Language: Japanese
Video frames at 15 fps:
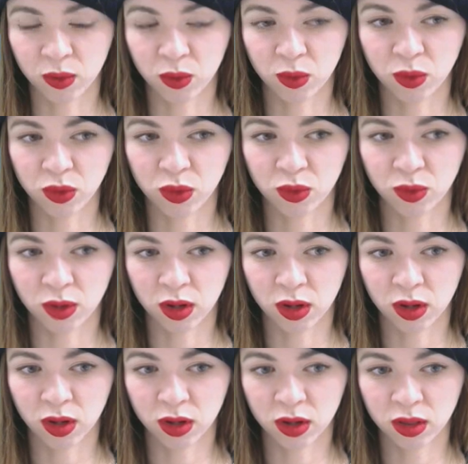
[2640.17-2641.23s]
購入は
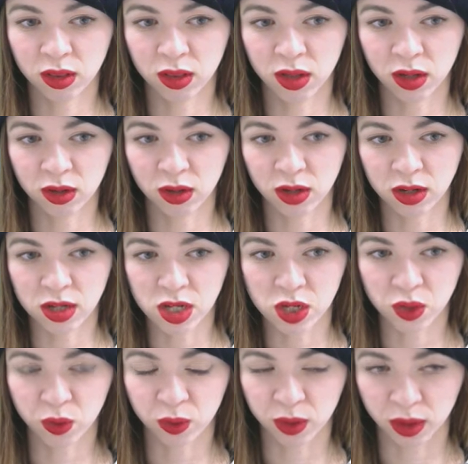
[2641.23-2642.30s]
上がってからにし
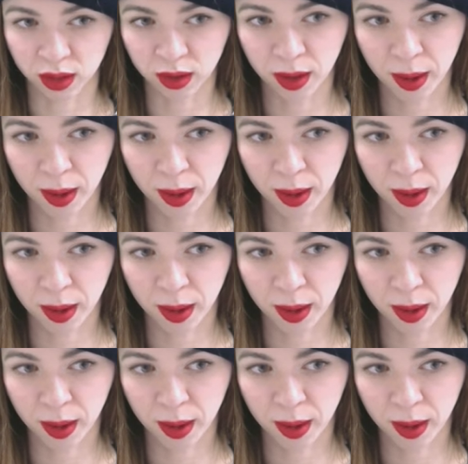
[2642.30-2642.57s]
ようかな